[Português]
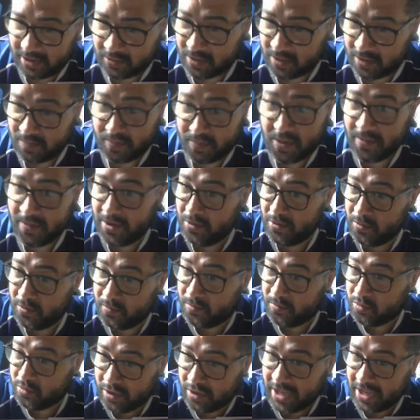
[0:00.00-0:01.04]
Que, pô, mas o
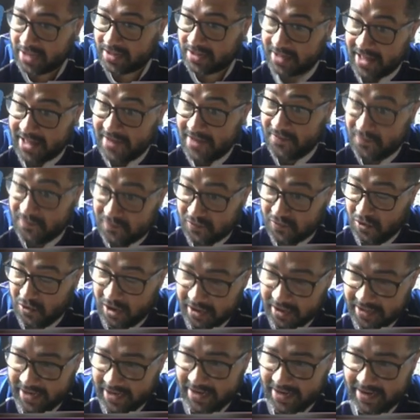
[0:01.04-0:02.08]
Donatello é
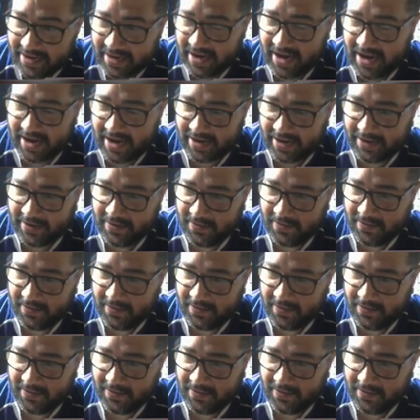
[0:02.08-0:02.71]
foda, cara.